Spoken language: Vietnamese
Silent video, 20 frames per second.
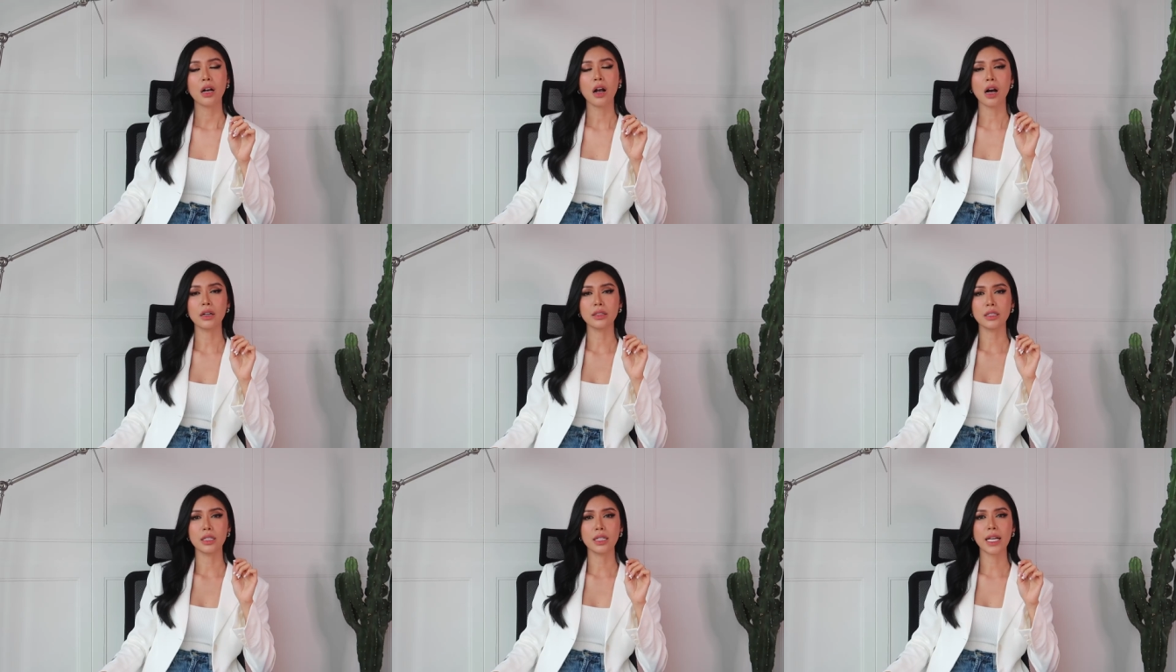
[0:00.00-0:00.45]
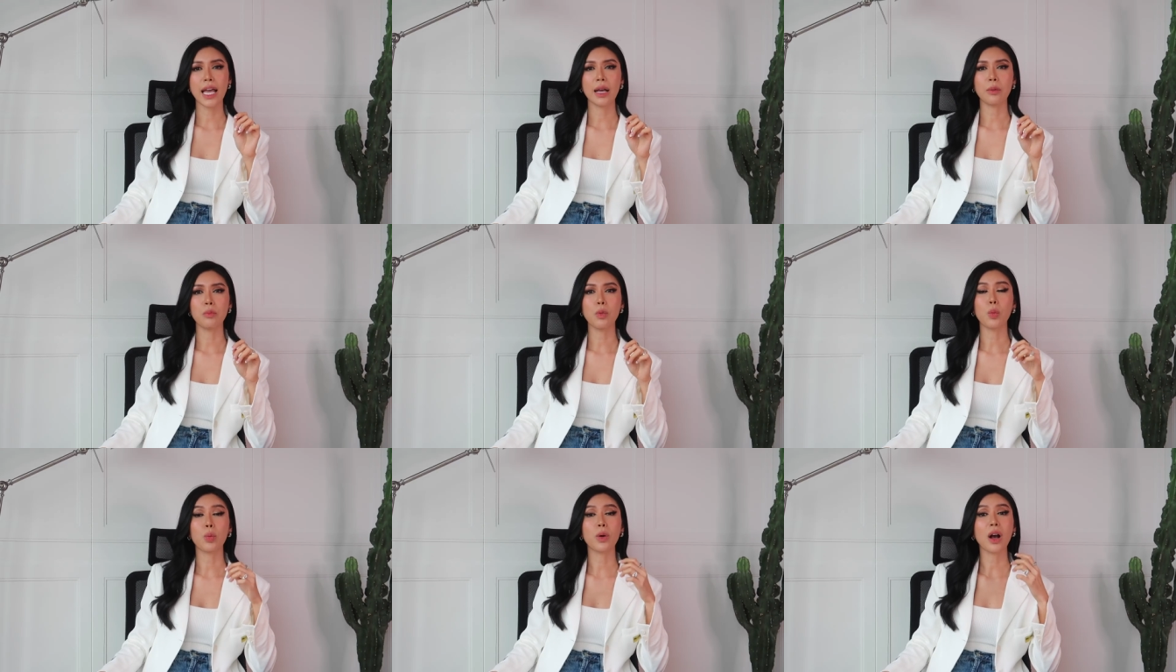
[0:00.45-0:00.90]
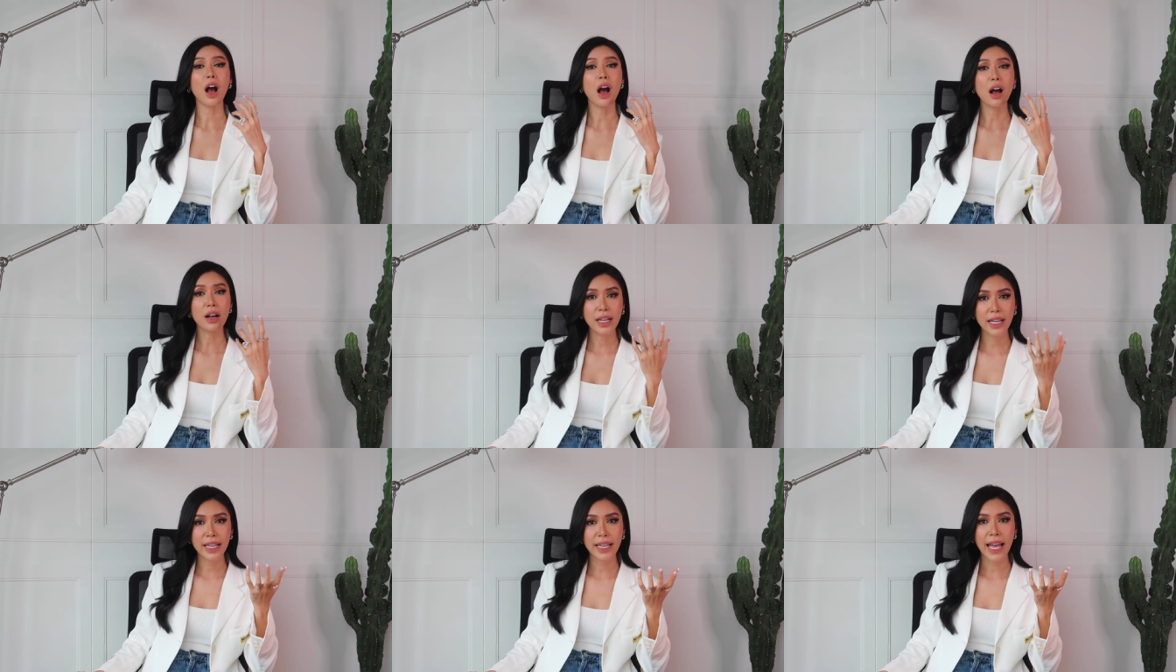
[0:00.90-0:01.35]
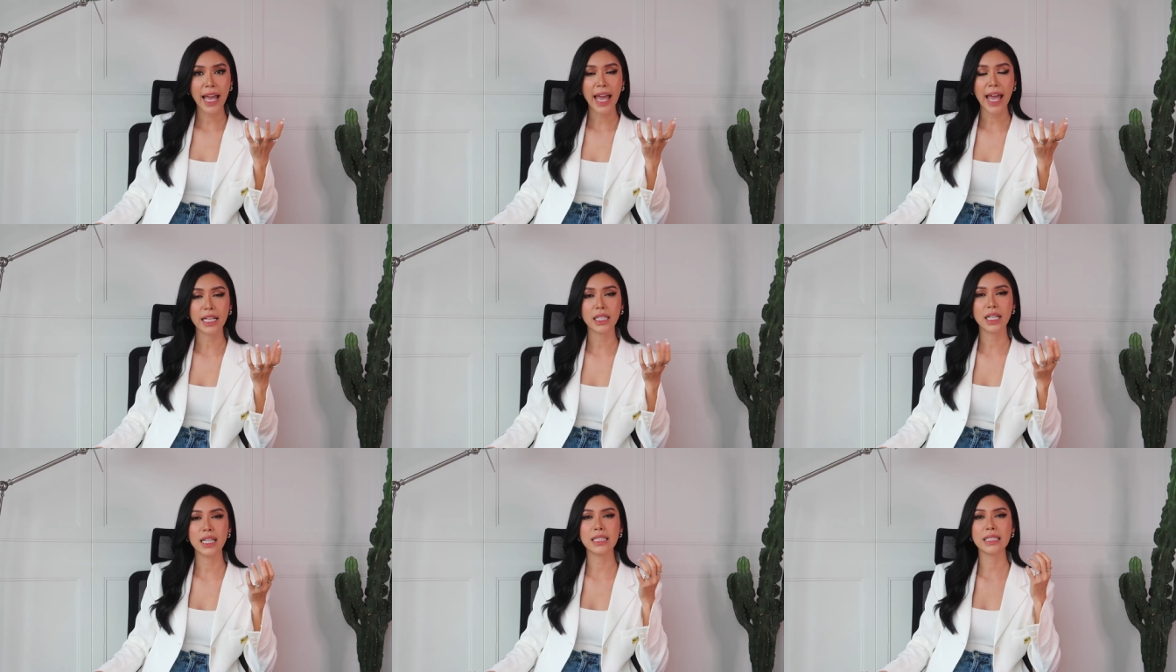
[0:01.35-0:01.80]
còn những hạng mục có kỳ
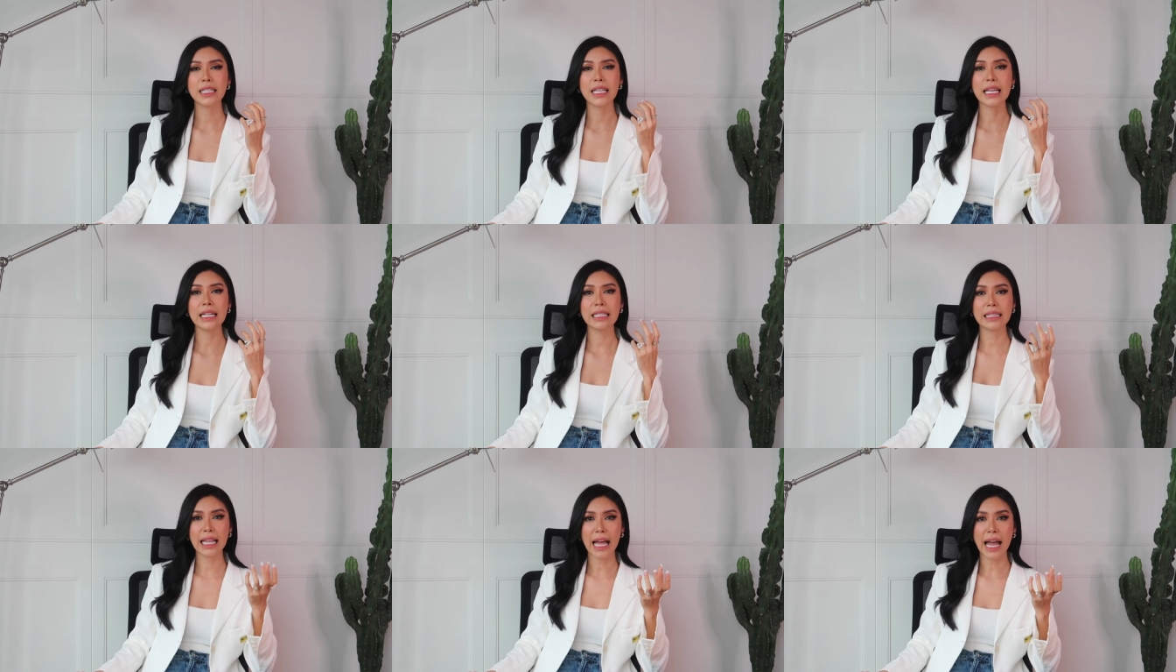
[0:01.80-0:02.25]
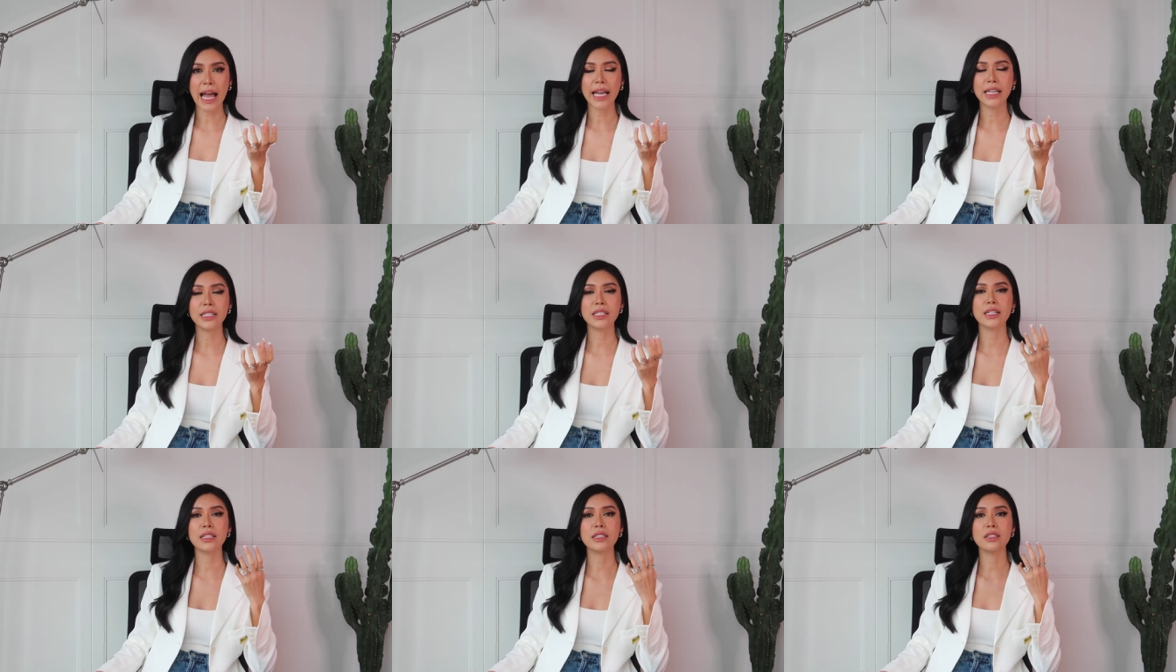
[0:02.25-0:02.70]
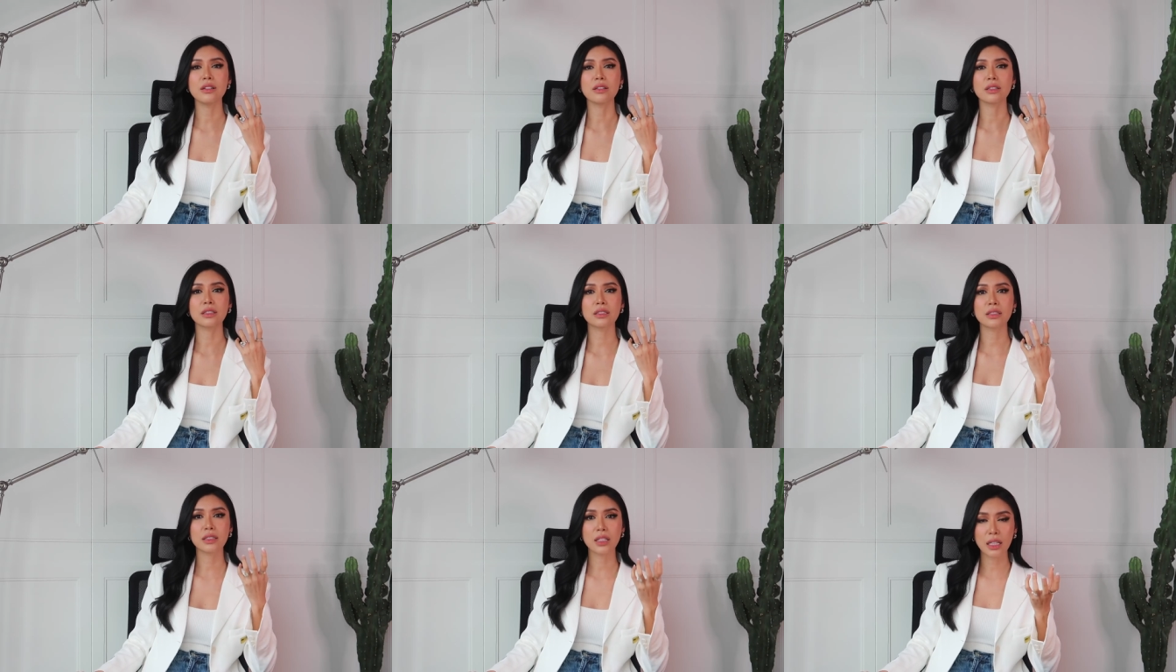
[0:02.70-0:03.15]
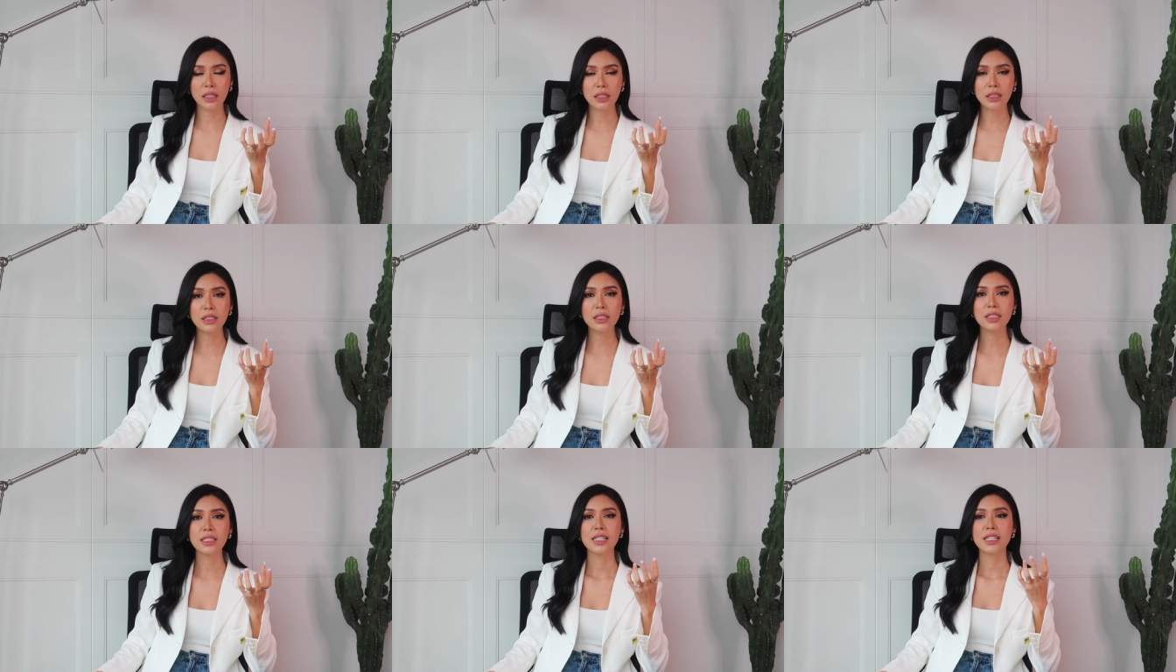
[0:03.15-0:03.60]
hạn thì tiền lãi chỉ được tính